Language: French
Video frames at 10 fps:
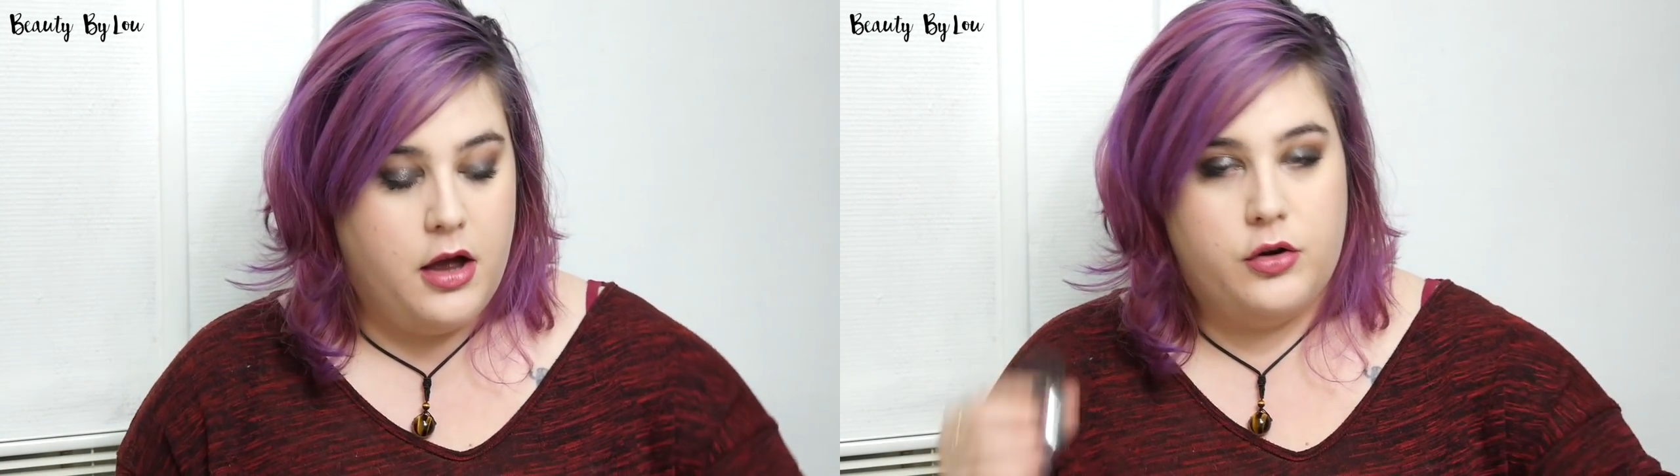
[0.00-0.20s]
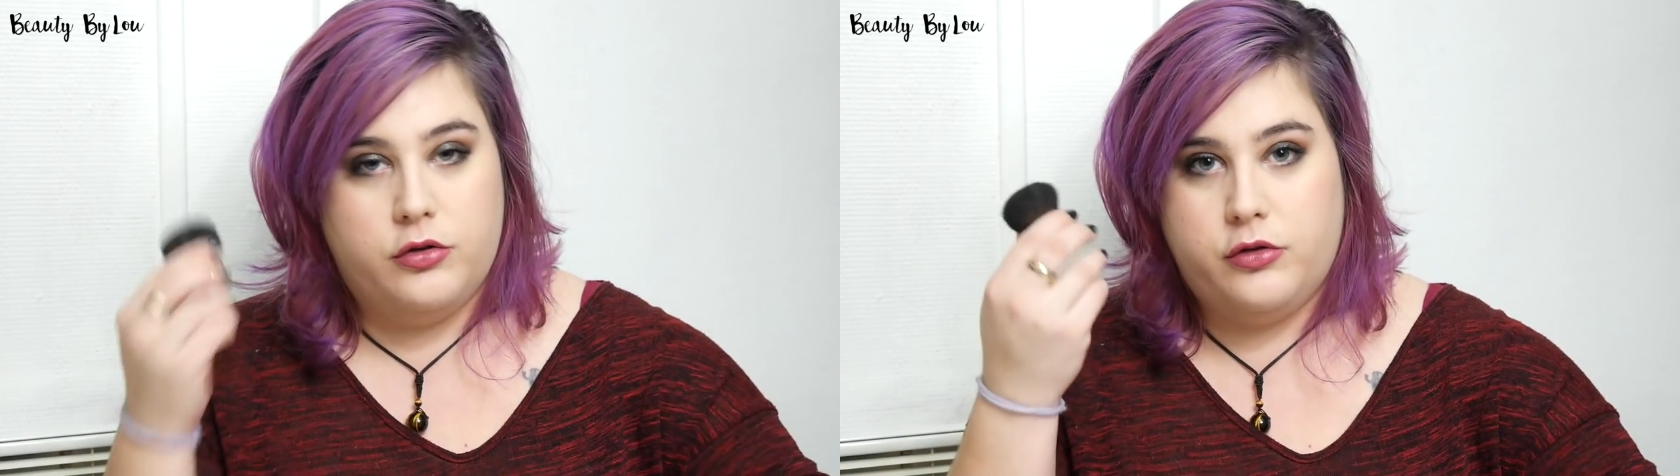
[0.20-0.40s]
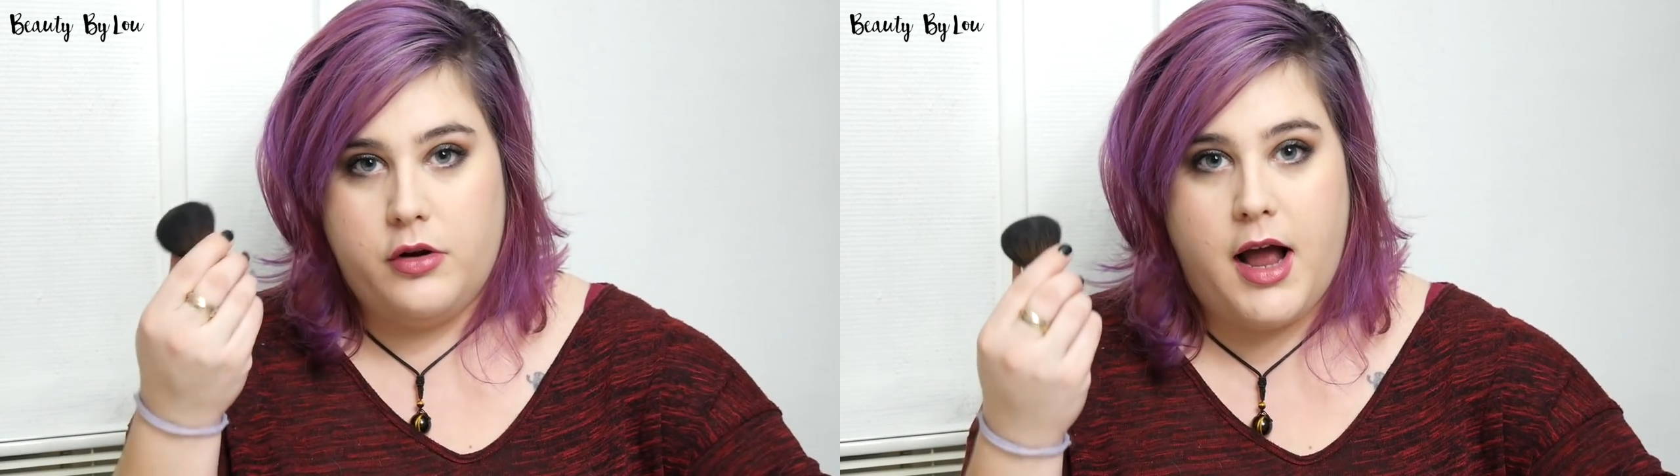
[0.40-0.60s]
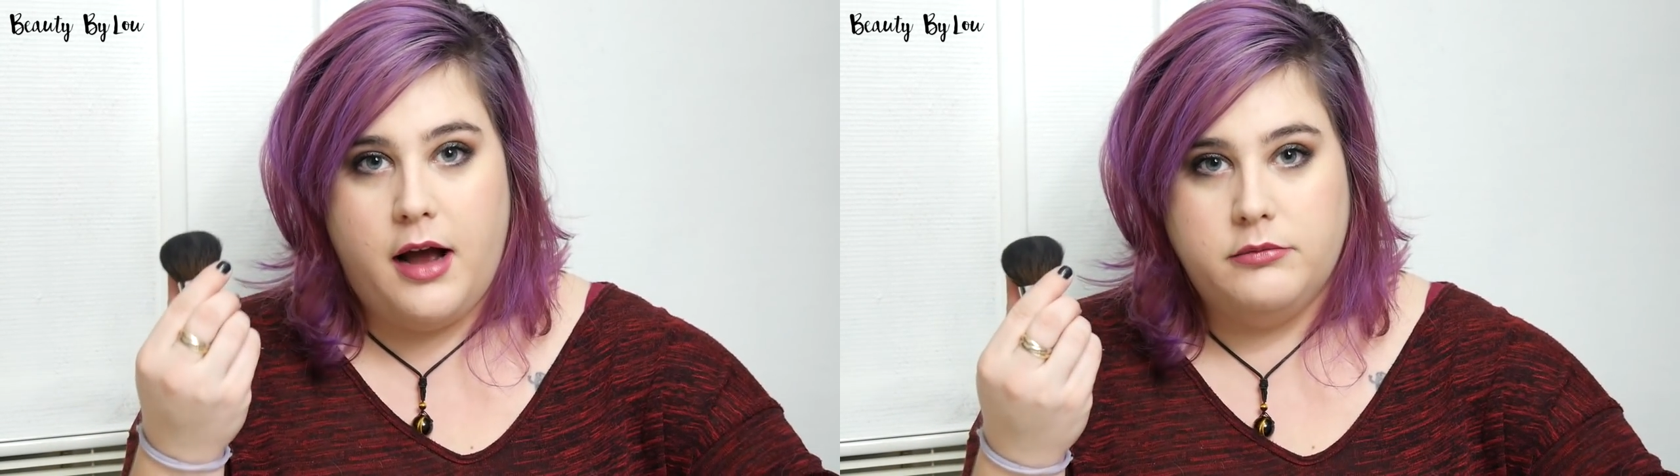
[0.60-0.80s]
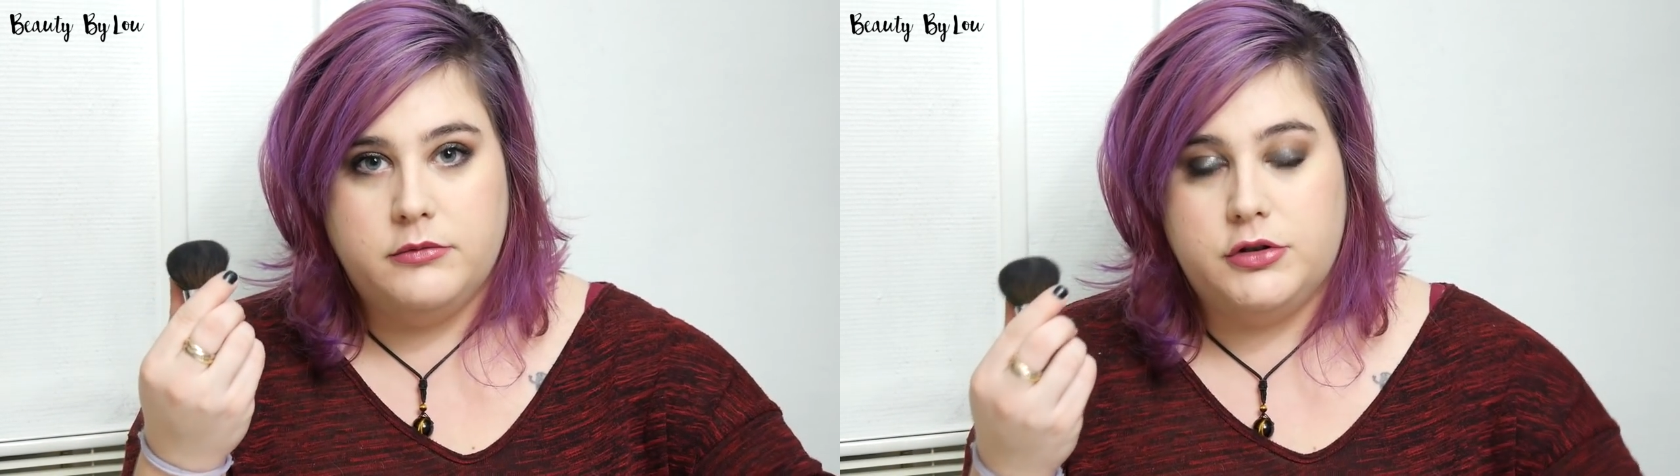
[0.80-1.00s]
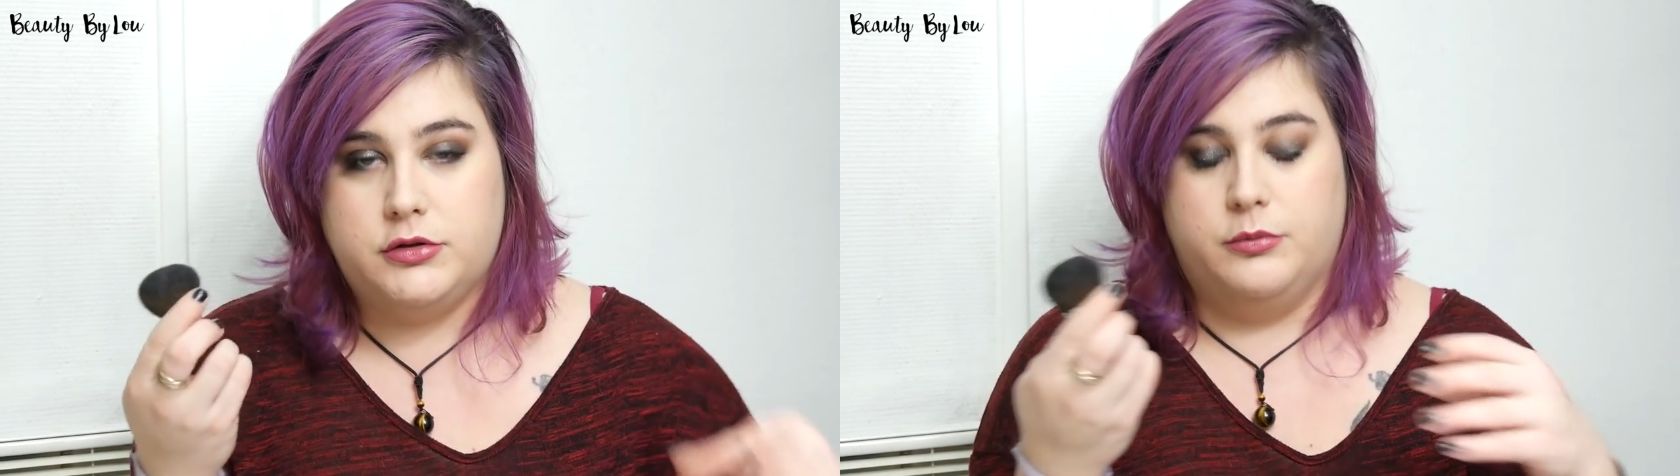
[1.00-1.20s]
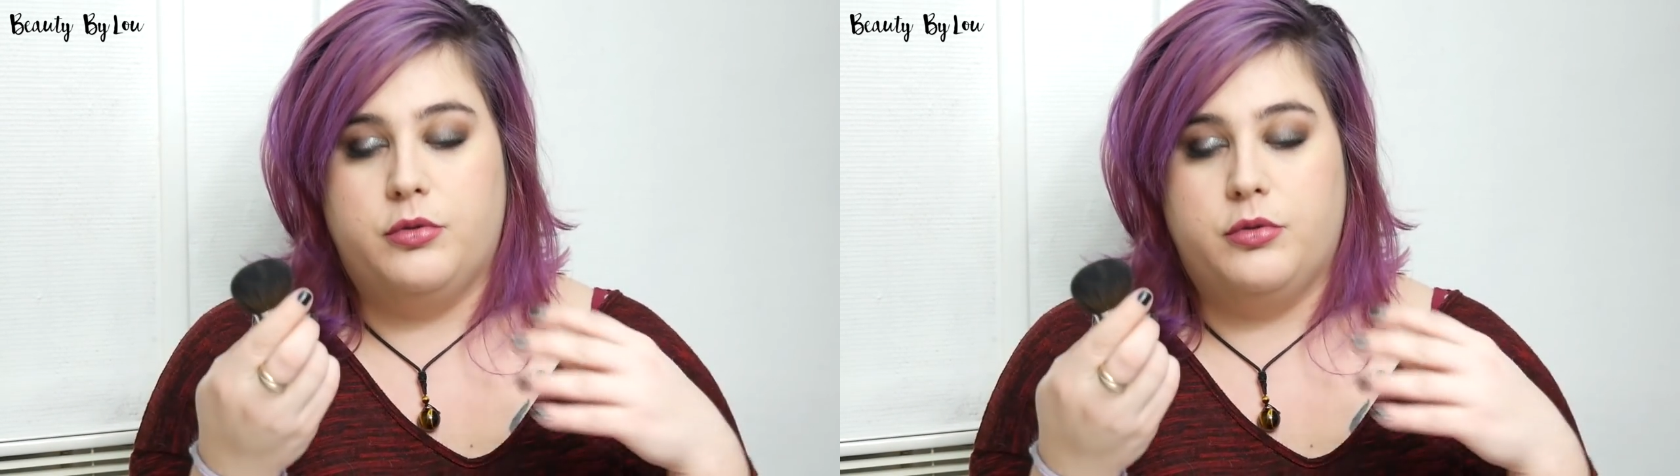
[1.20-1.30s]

Que ceux-là, que